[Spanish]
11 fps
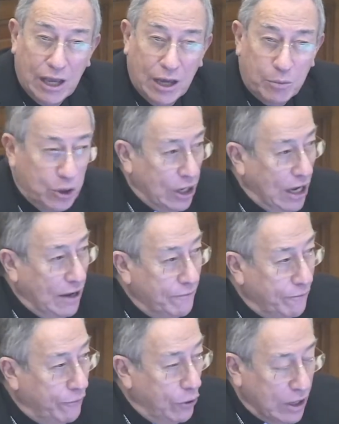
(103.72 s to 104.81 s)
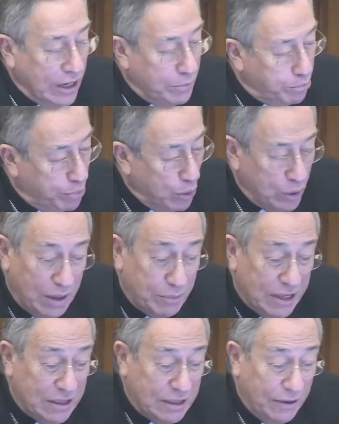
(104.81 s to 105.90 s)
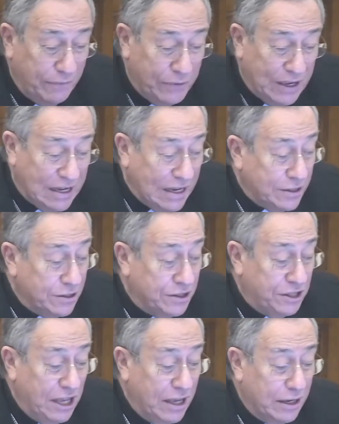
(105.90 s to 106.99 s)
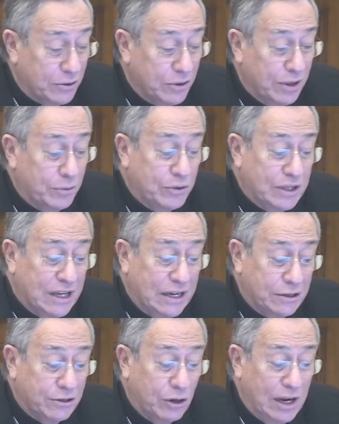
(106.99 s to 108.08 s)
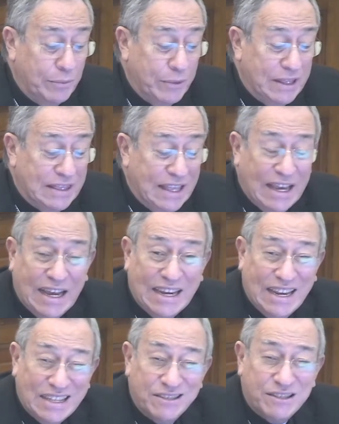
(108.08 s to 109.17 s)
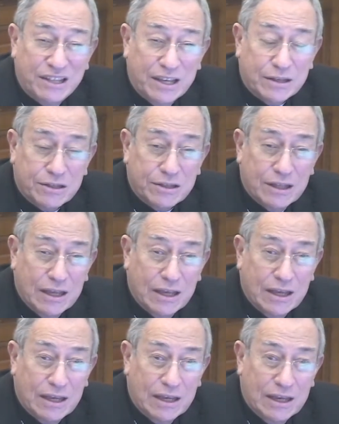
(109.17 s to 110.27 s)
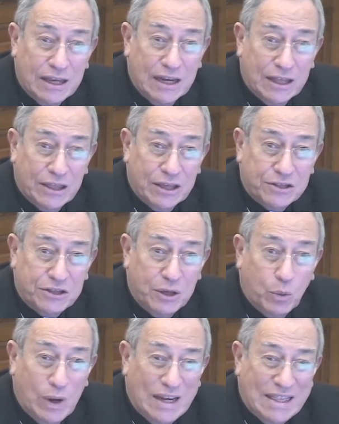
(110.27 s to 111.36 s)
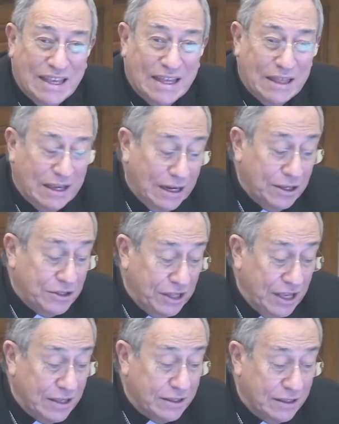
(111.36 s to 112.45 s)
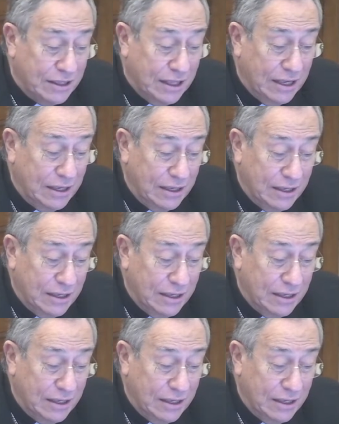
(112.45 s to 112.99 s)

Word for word: por el enfoque puramente financiero de buscar solamente ganancias y la desigualdad creciente